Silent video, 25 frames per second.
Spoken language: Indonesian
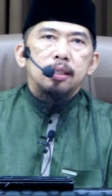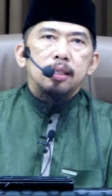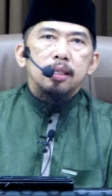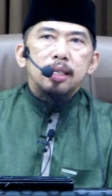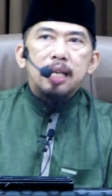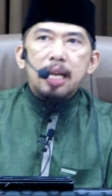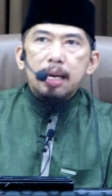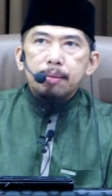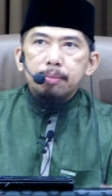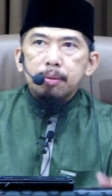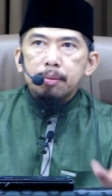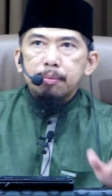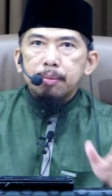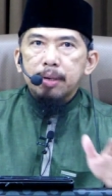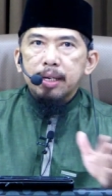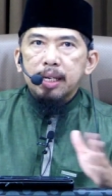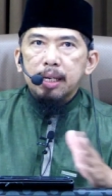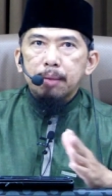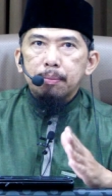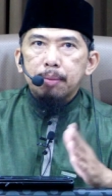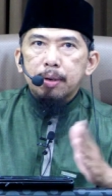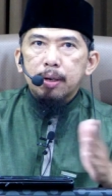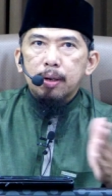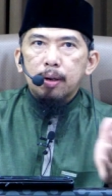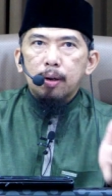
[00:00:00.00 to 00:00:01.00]
Kenapa
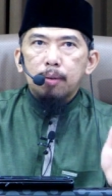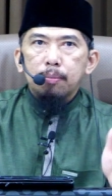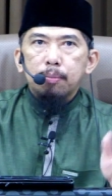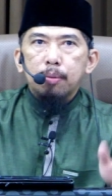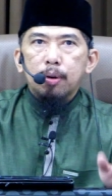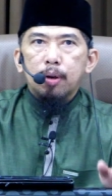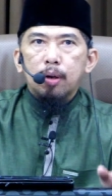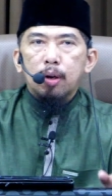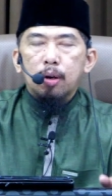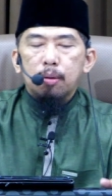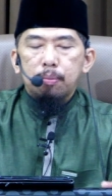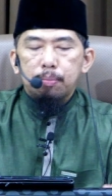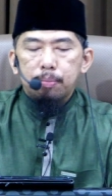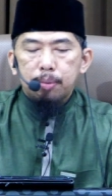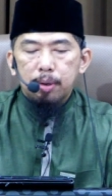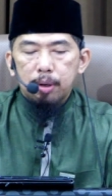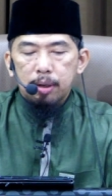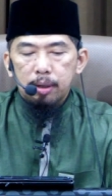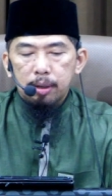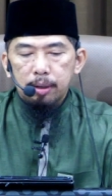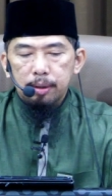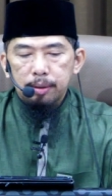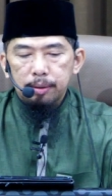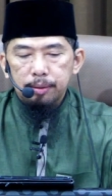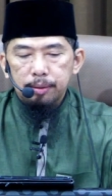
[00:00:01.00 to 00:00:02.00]
mereka berkelompok-kelompok?